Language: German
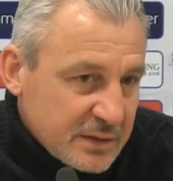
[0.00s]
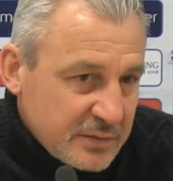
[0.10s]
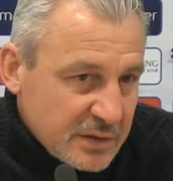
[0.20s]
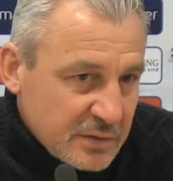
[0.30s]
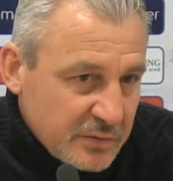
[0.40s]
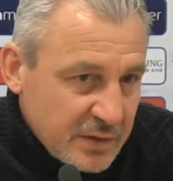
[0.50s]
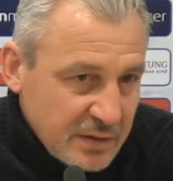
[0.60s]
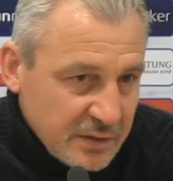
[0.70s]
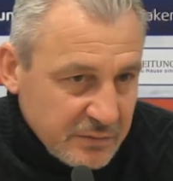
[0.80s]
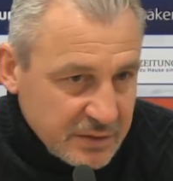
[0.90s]
dass wir zu
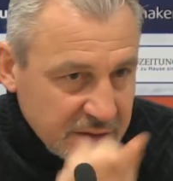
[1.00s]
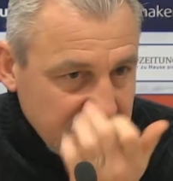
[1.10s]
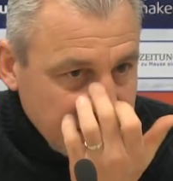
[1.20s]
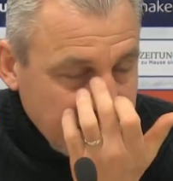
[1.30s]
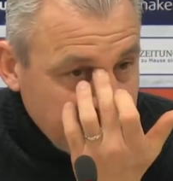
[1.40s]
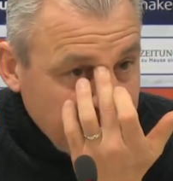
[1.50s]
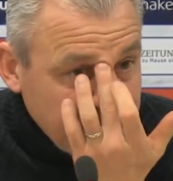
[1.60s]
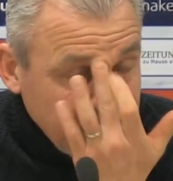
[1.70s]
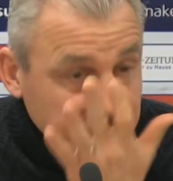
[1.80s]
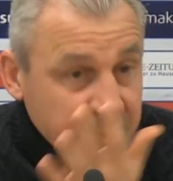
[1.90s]
wenig investiert haben, vor
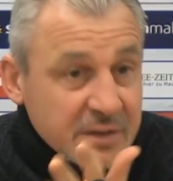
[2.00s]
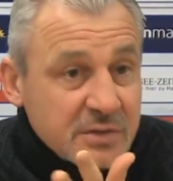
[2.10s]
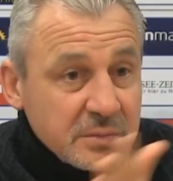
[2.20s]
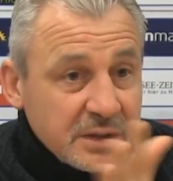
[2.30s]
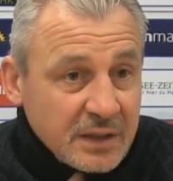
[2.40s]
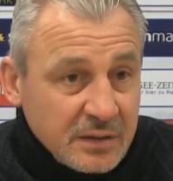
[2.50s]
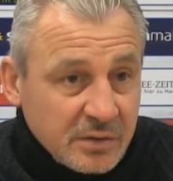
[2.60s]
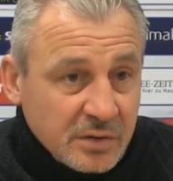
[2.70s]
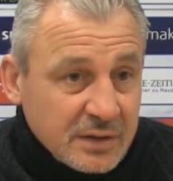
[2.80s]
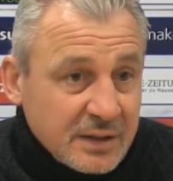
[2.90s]
allem bis zum Gegentor.